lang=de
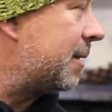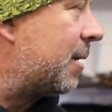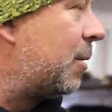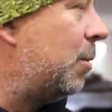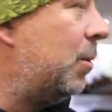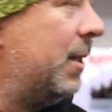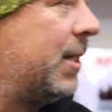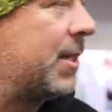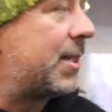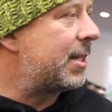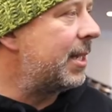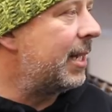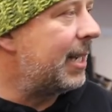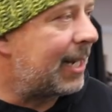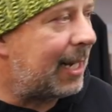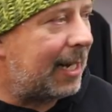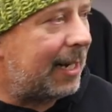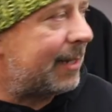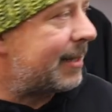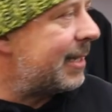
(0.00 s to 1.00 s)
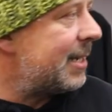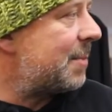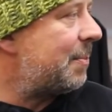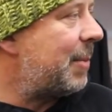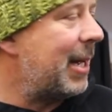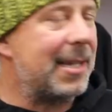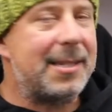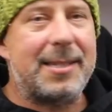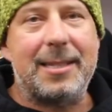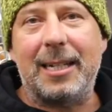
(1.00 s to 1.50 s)
cooles Tackle, das
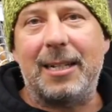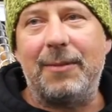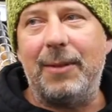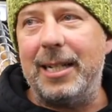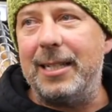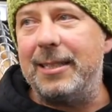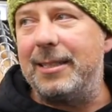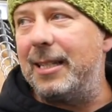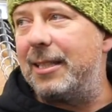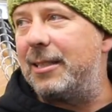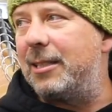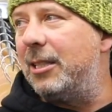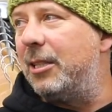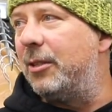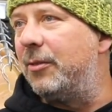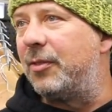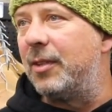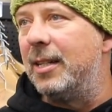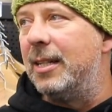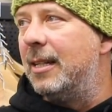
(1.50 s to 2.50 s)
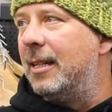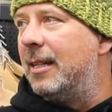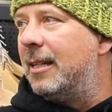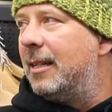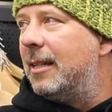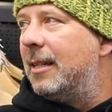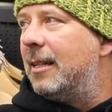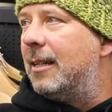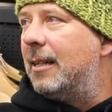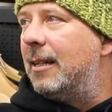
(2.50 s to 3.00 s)
passt da qualitativ.
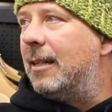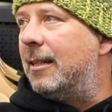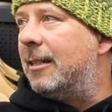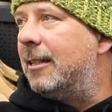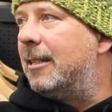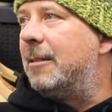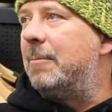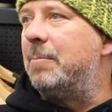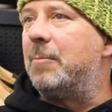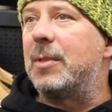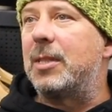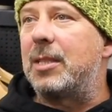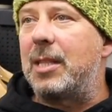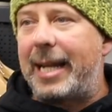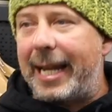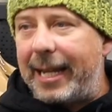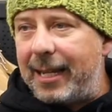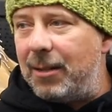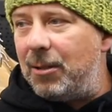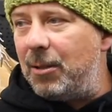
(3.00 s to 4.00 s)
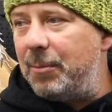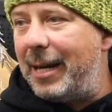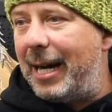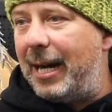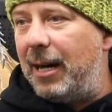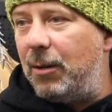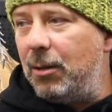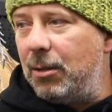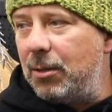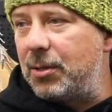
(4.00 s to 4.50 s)
Ähm, Drecker haben wir
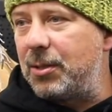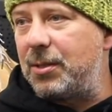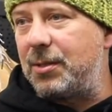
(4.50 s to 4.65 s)
auch